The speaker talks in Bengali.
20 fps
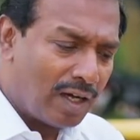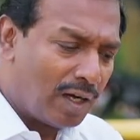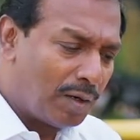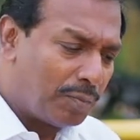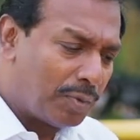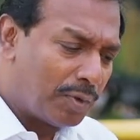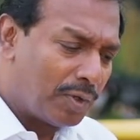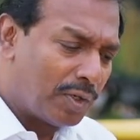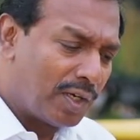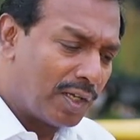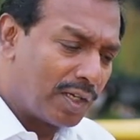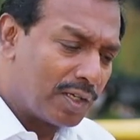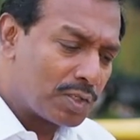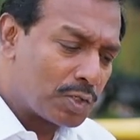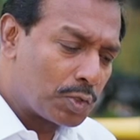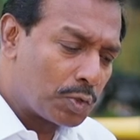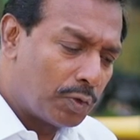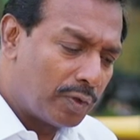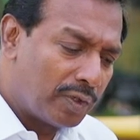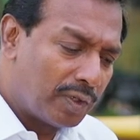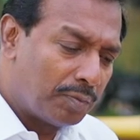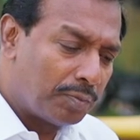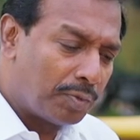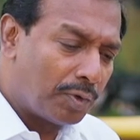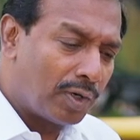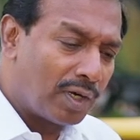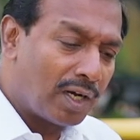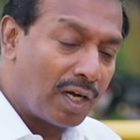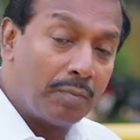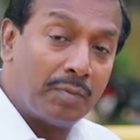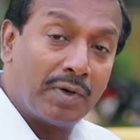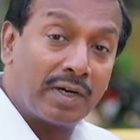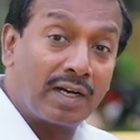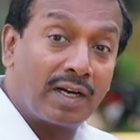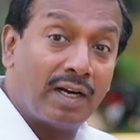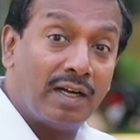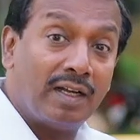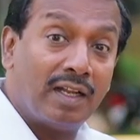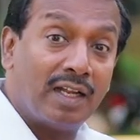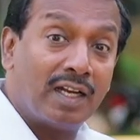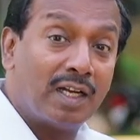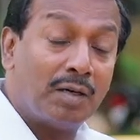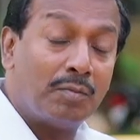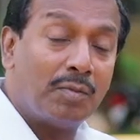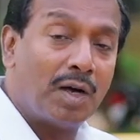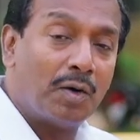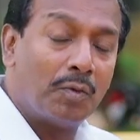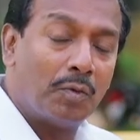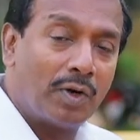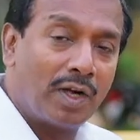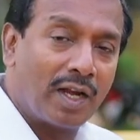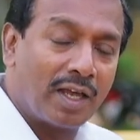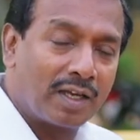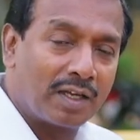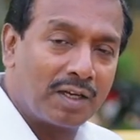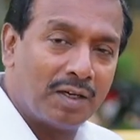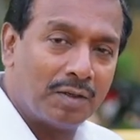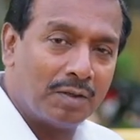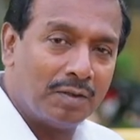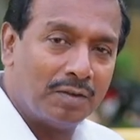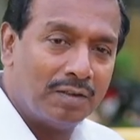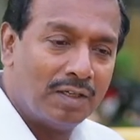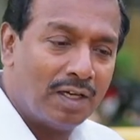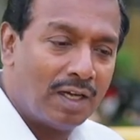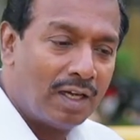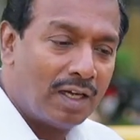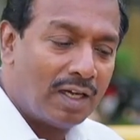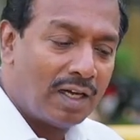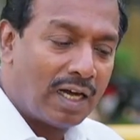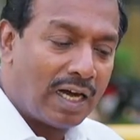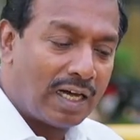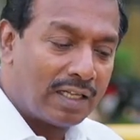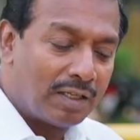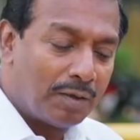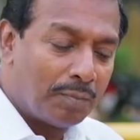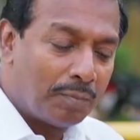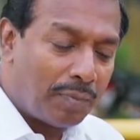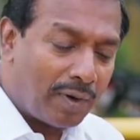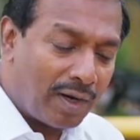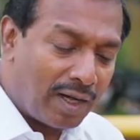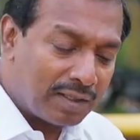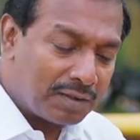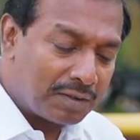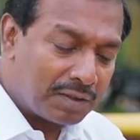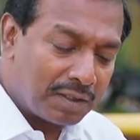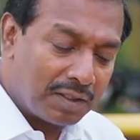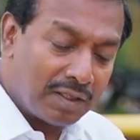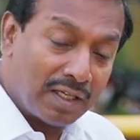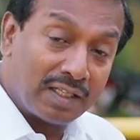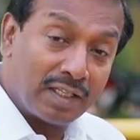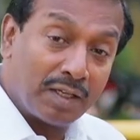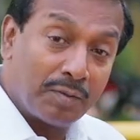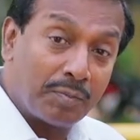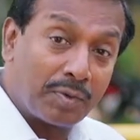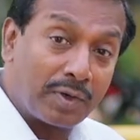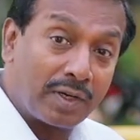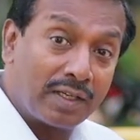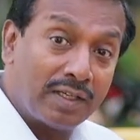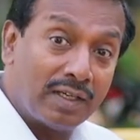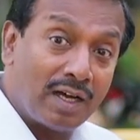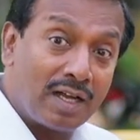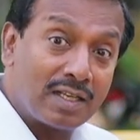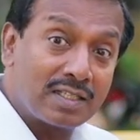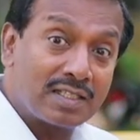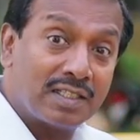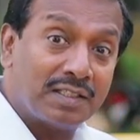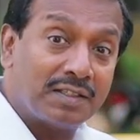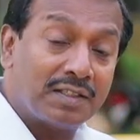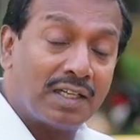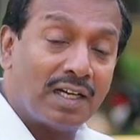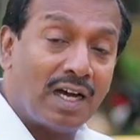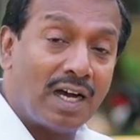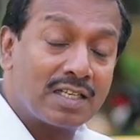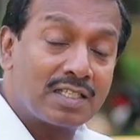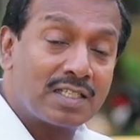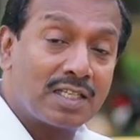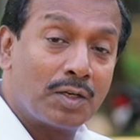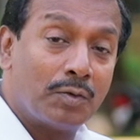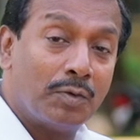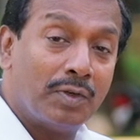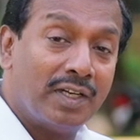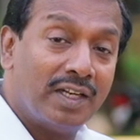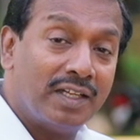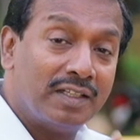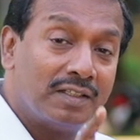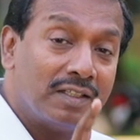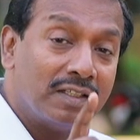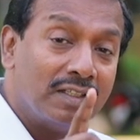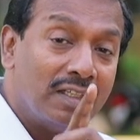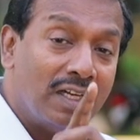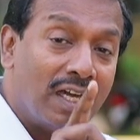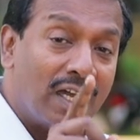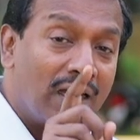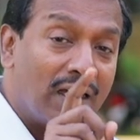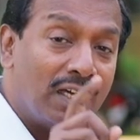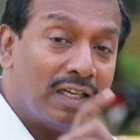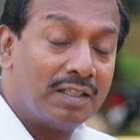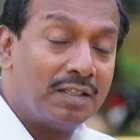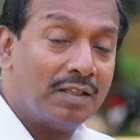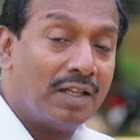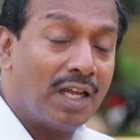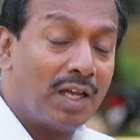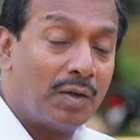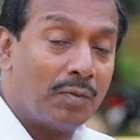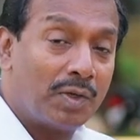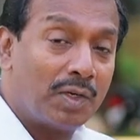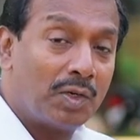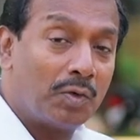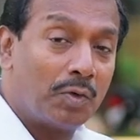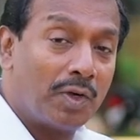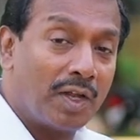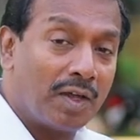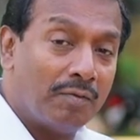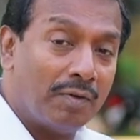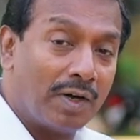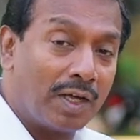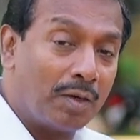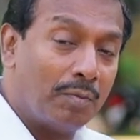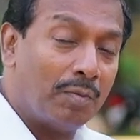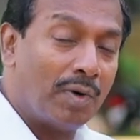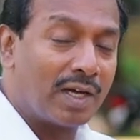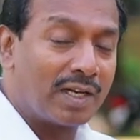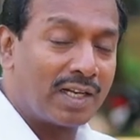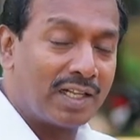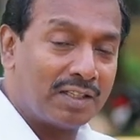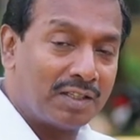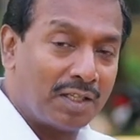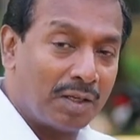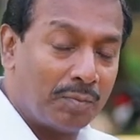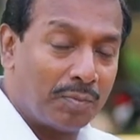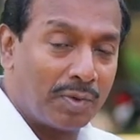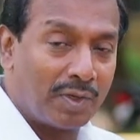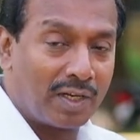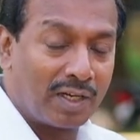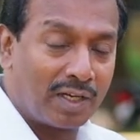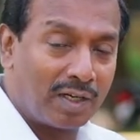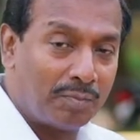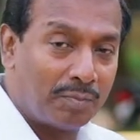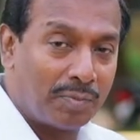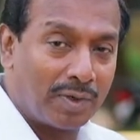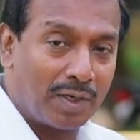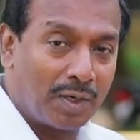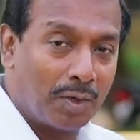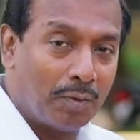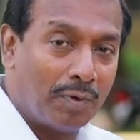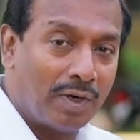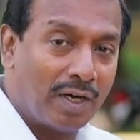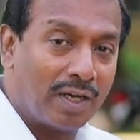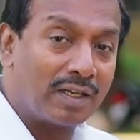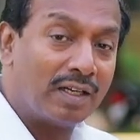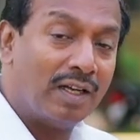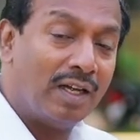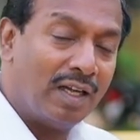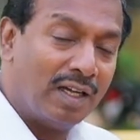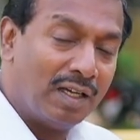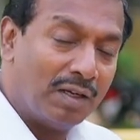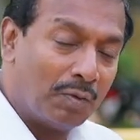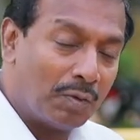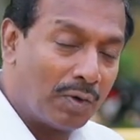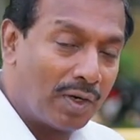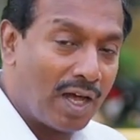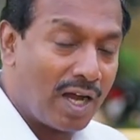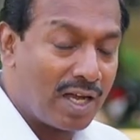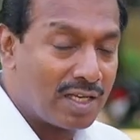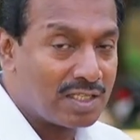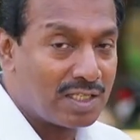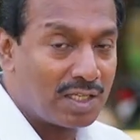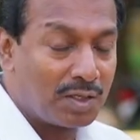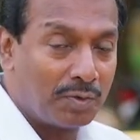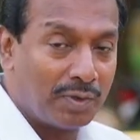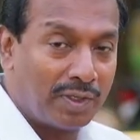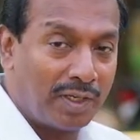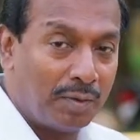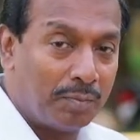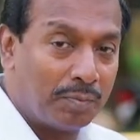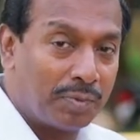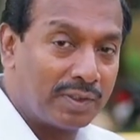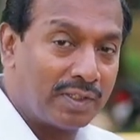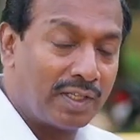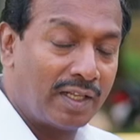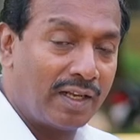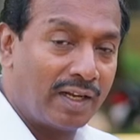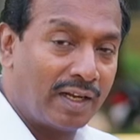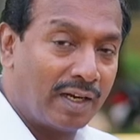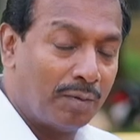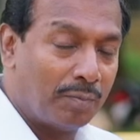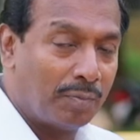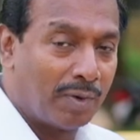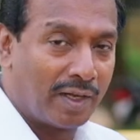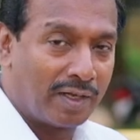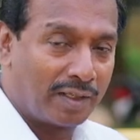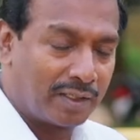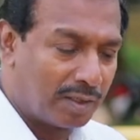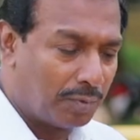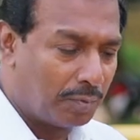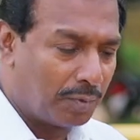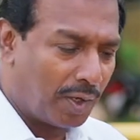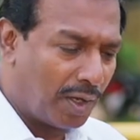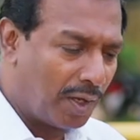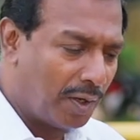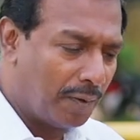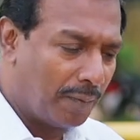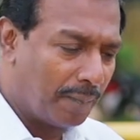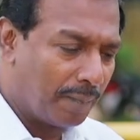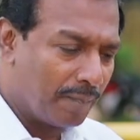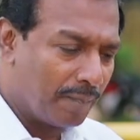তার ভাণ্ডার থেকে আপনাকে প্রচুর আশীর্বাদ দেবেন এই পৃথিবীতে যারা যারাই পরিশ্রম করে থাকে ঈশ্বর বলছেন তার আকাশের ভাণ্ডার থেকে তিনি তাদেরকে অনেক আশীর্বাদ করবেন